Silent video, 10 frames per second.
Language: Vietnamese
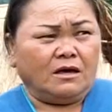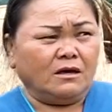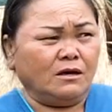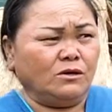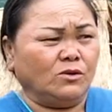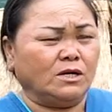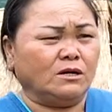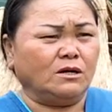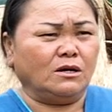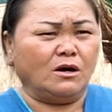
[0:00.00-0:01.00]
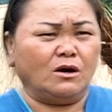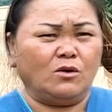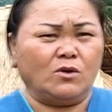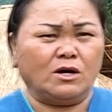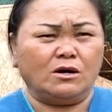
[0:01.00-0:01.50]
hai vua
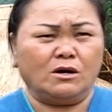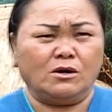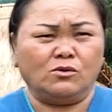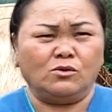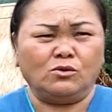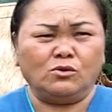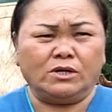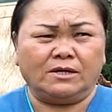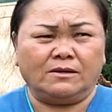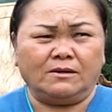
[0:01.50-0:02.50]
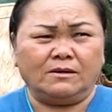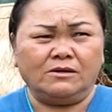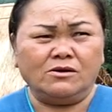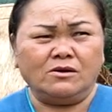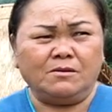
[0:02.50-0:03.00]
lọ vua lu
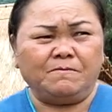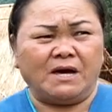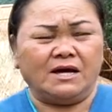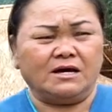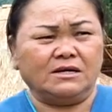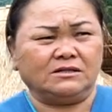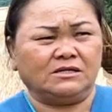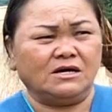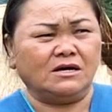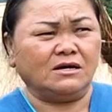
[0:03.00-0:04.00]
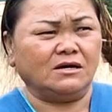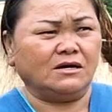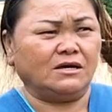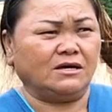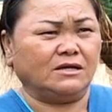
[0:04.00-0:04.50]
nằng nho bà
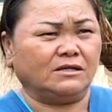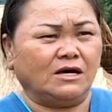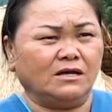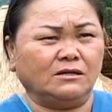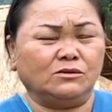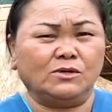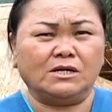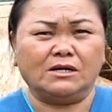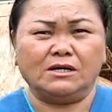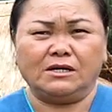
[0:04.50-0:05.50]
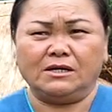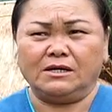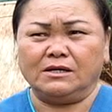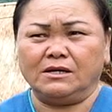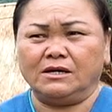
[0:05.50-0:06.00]
thai e tạm vua
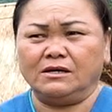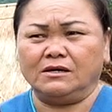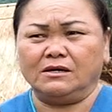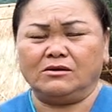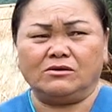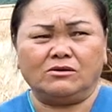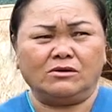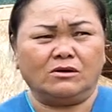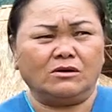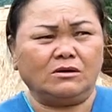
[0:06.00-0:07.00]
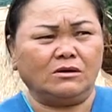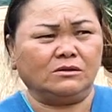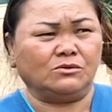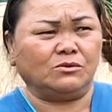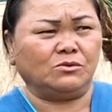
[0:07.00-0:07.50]
li đây lòng
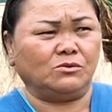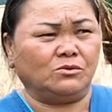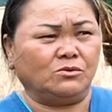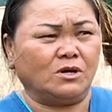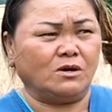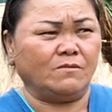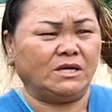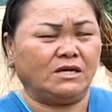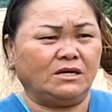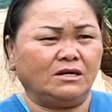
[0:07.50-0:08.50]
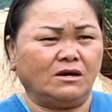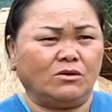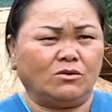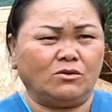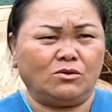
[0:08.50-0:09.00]
con tù mi
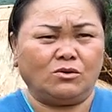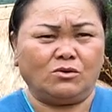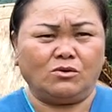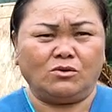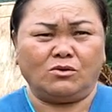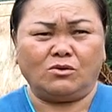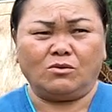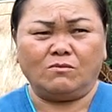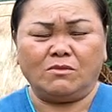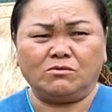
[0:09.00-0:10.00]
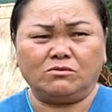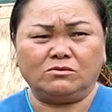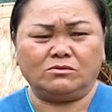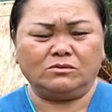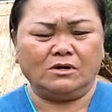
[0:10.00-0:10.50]
gầu
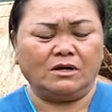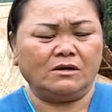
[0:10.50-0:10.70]
mong